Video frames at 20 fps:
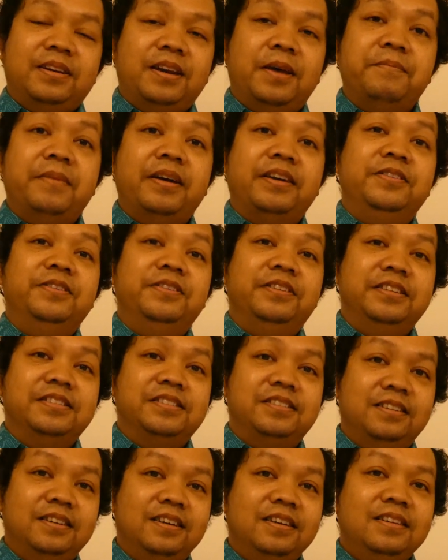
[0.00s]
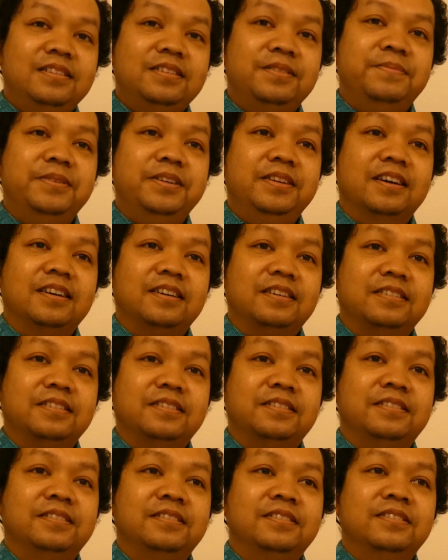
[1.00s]
nama Indonesia di
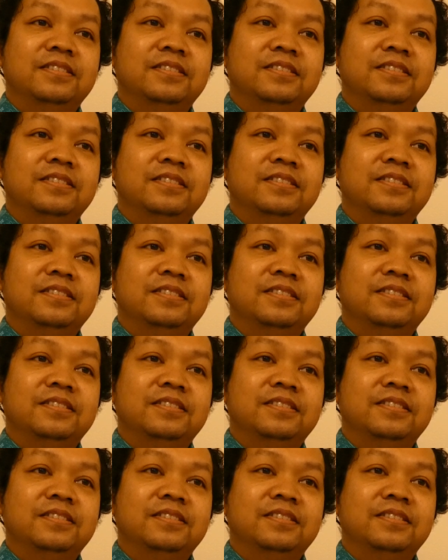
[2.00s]
bidang